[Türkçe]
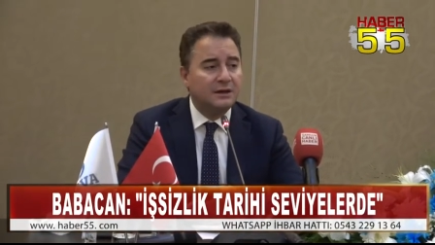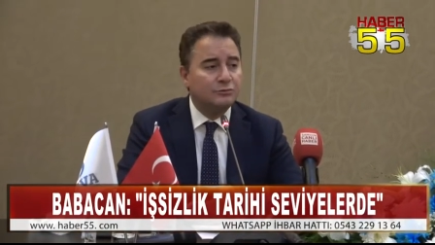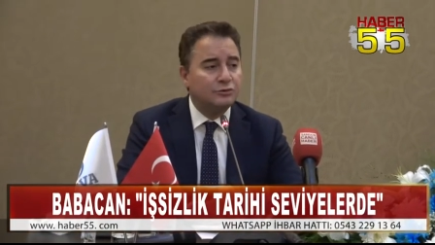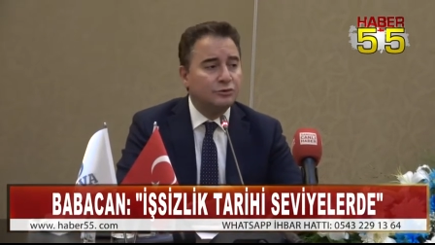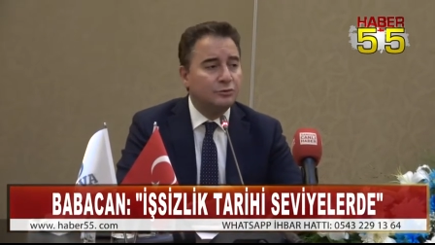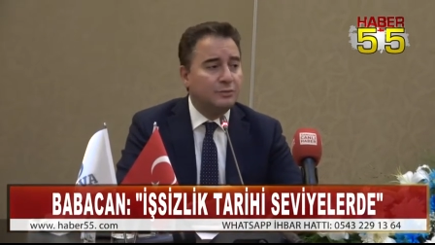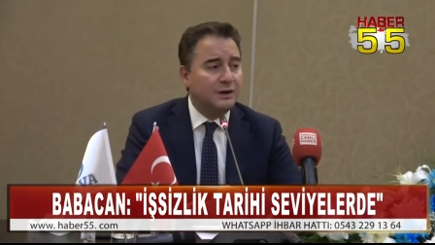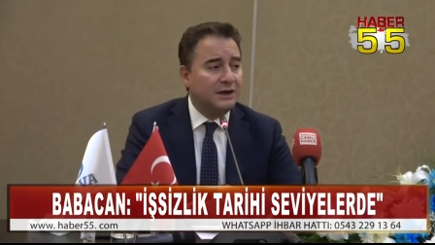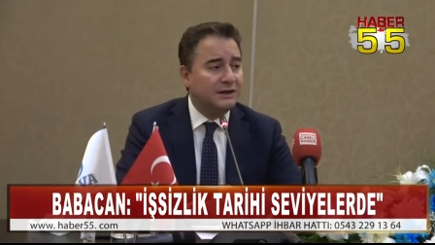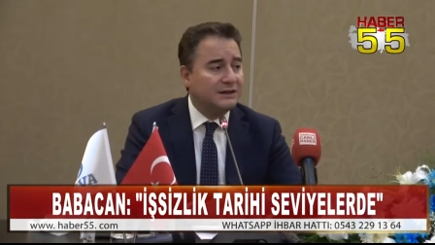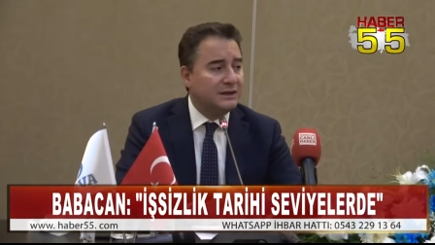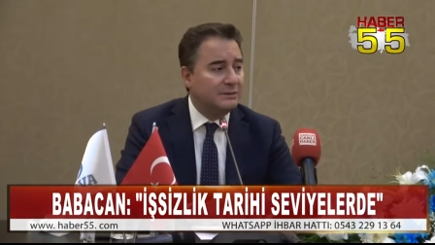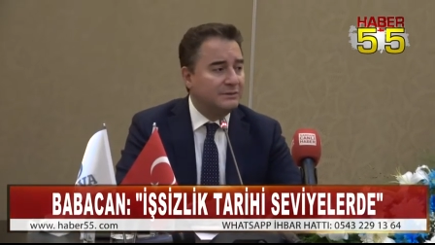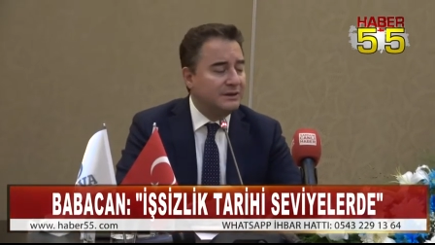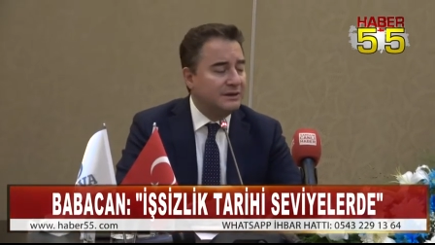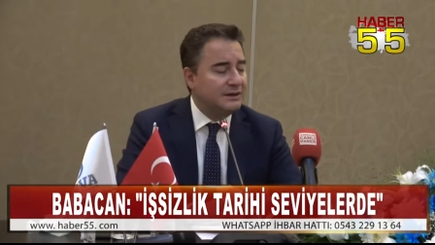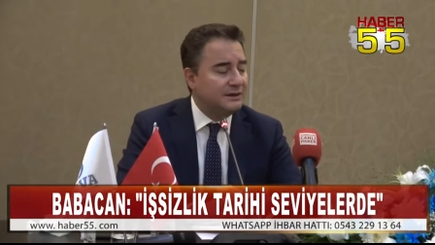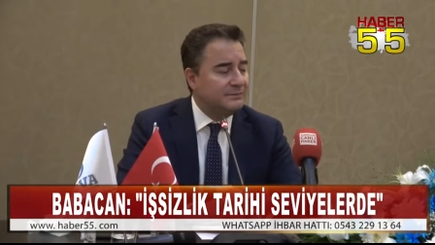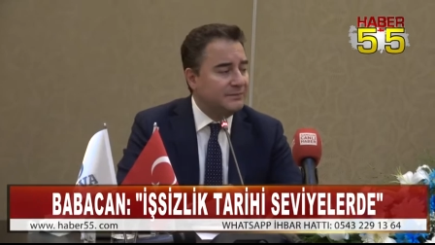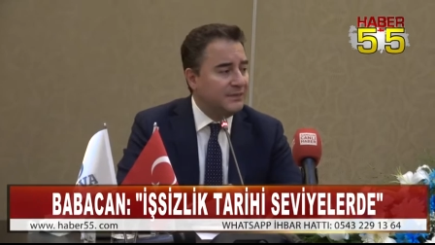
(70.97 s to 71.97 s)
bu
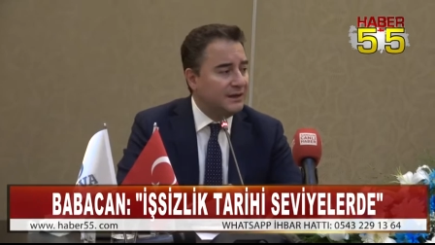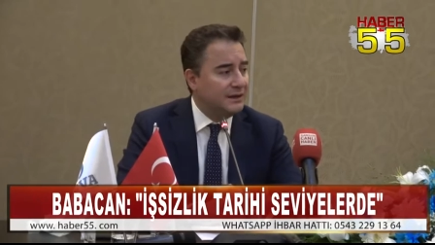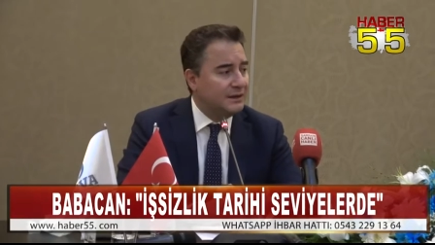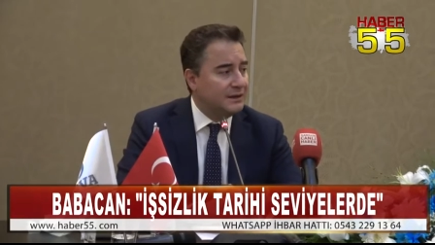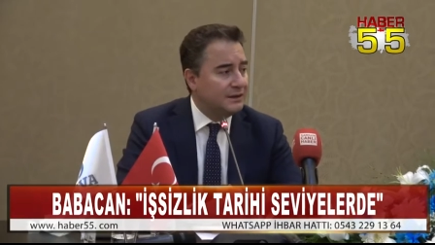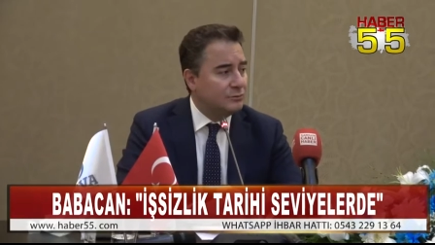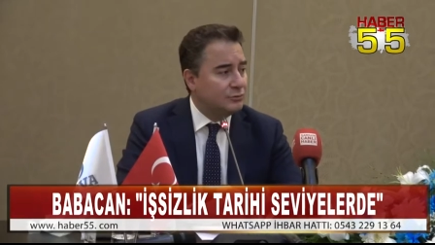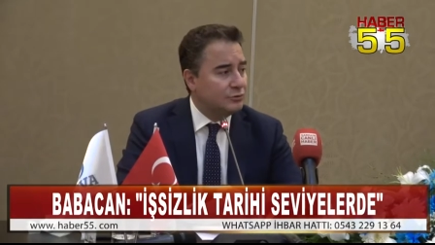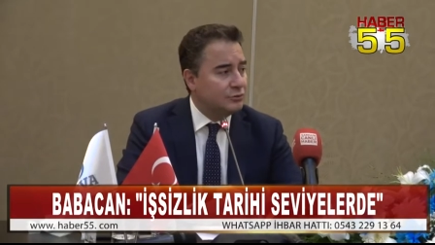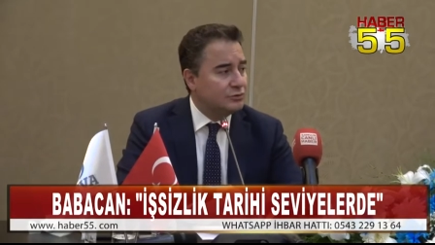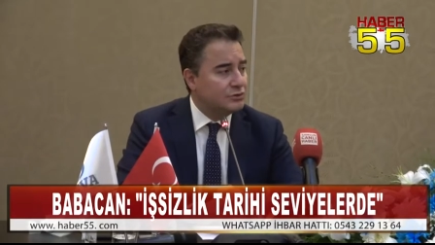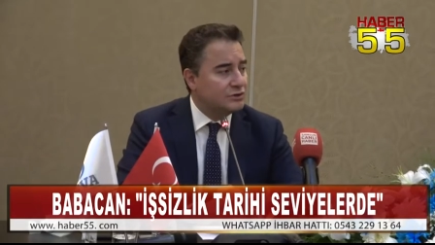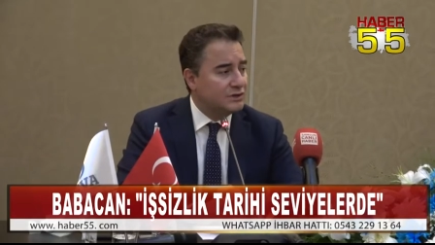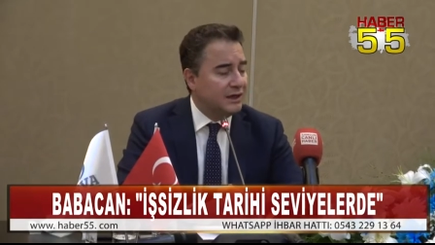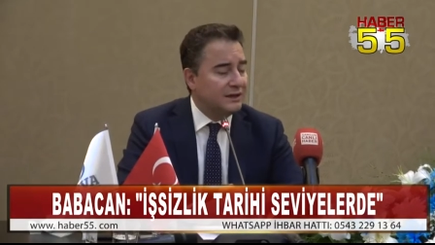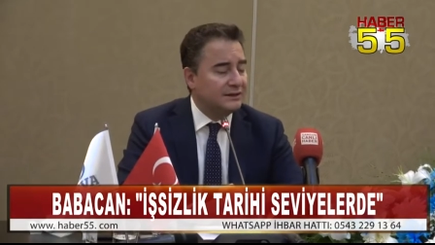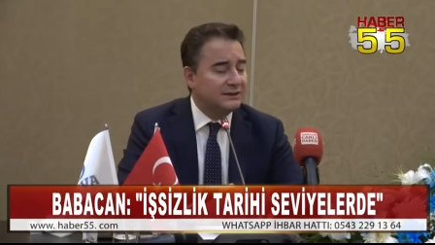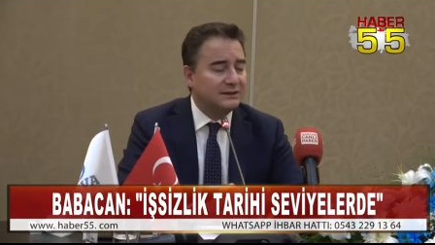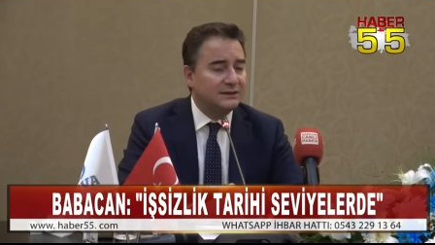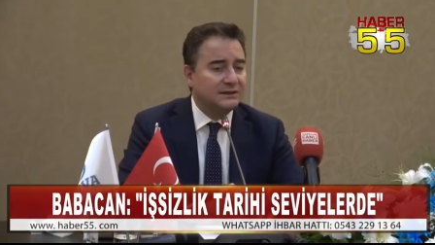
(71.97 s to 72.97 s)
pandemiyi bu
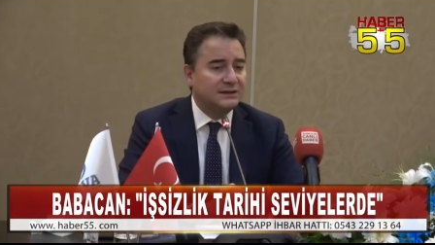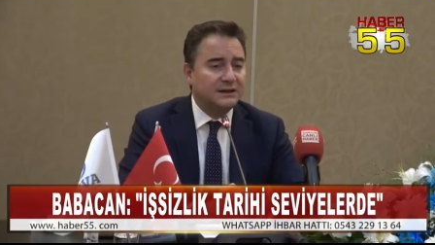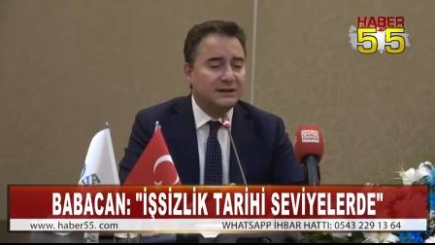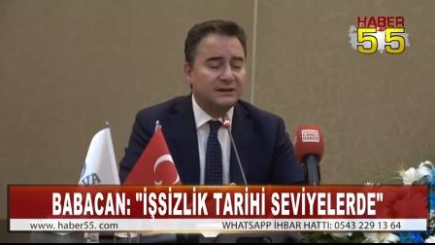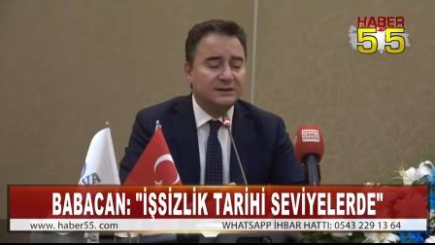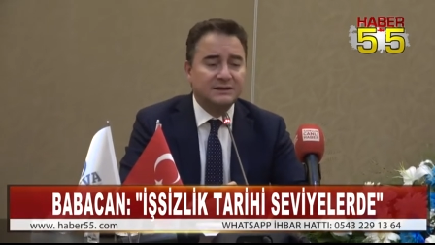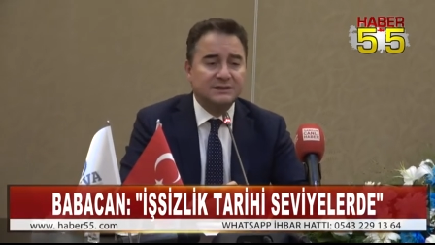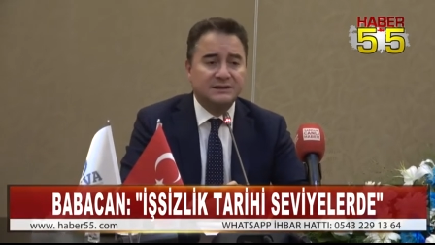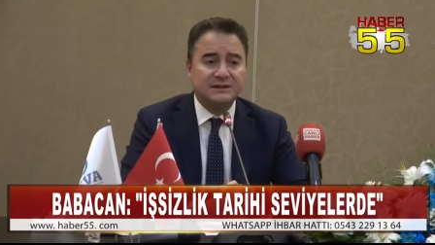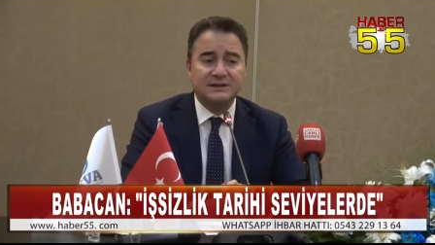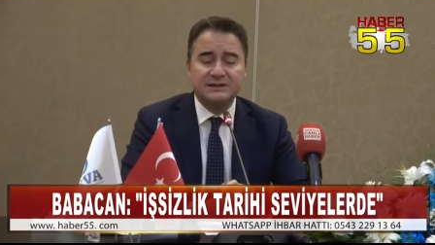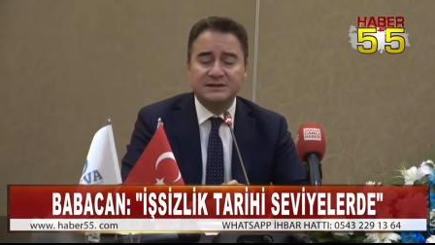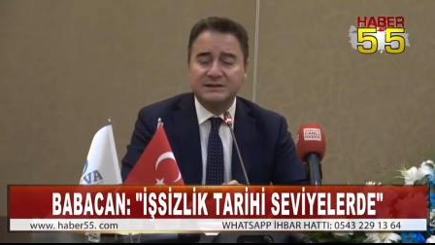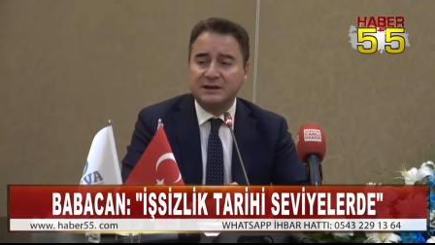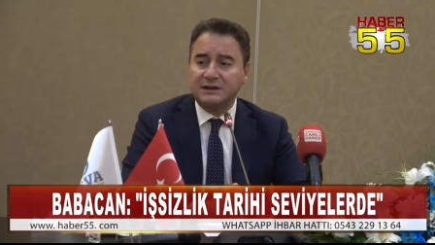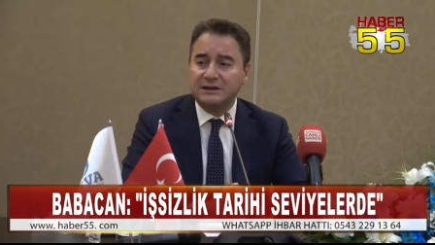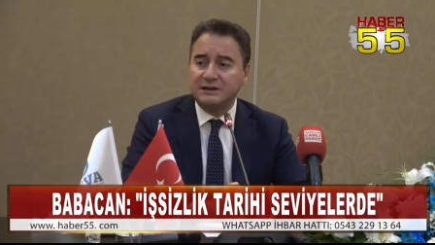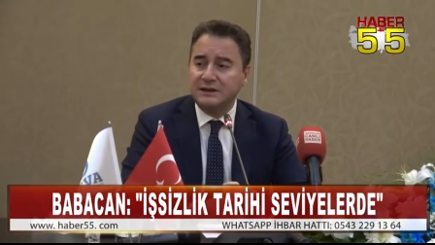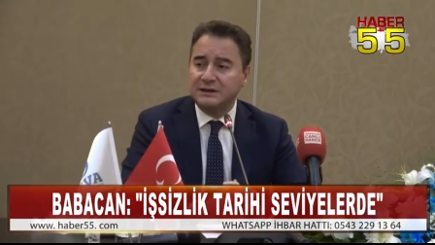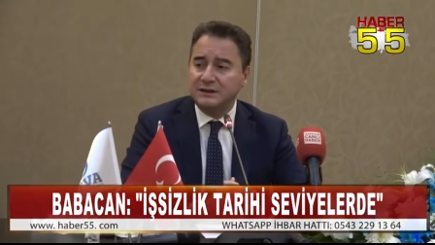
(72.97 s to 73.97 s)
salgında ikinci
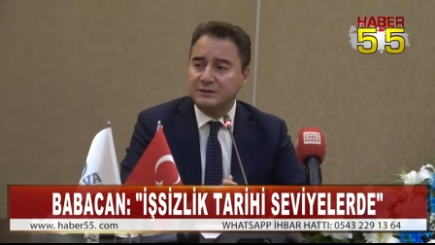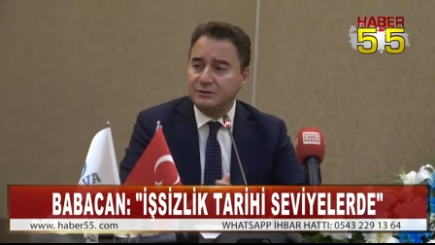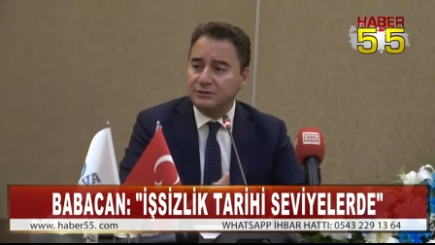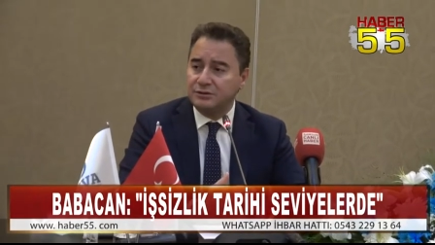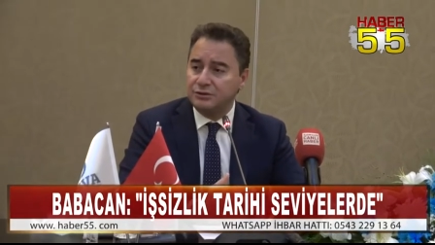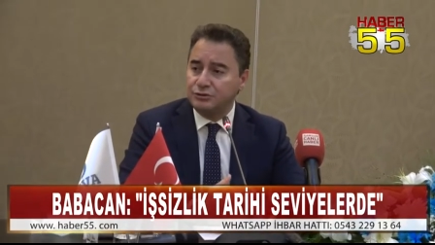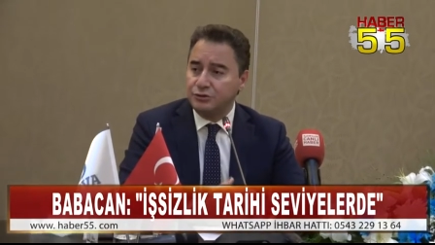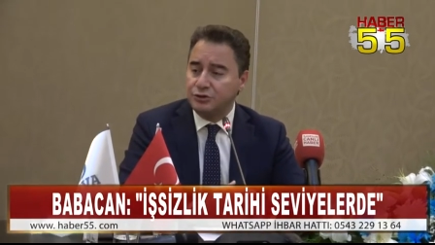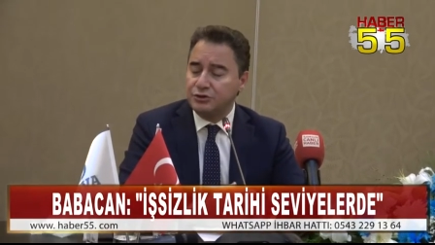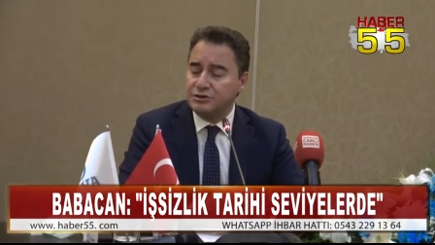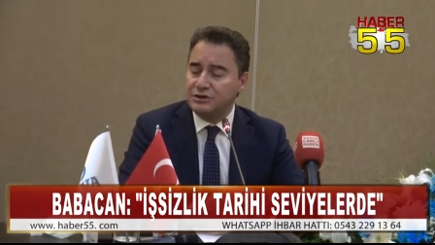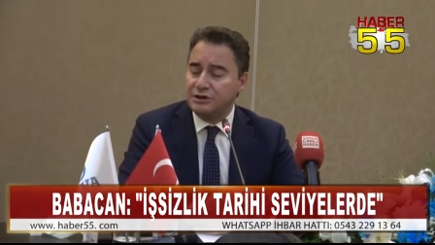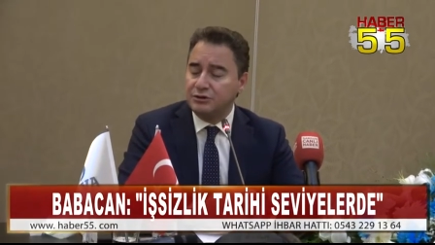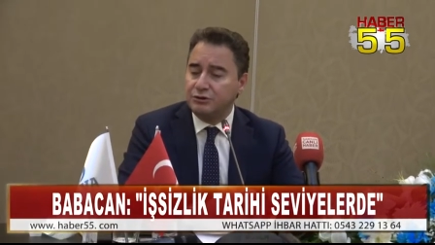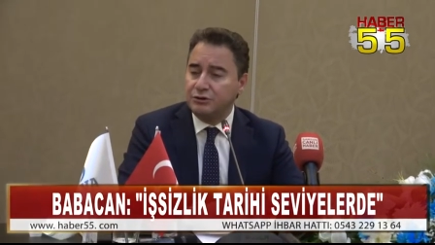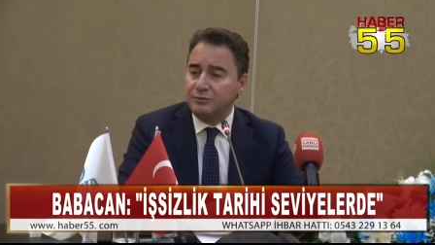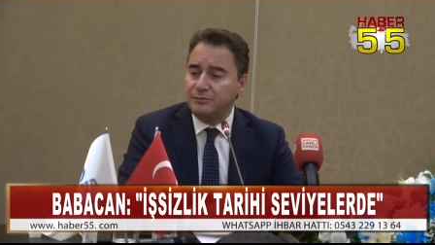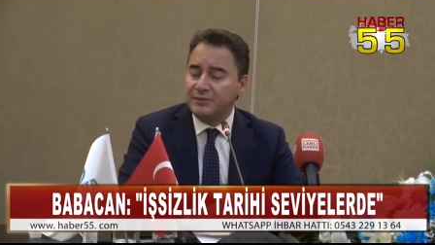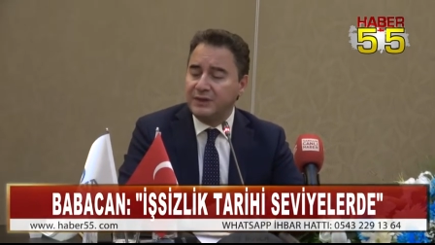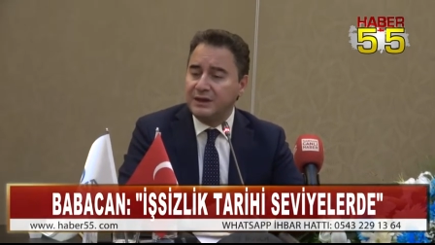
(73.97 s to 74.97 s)
sırada gösteriyor.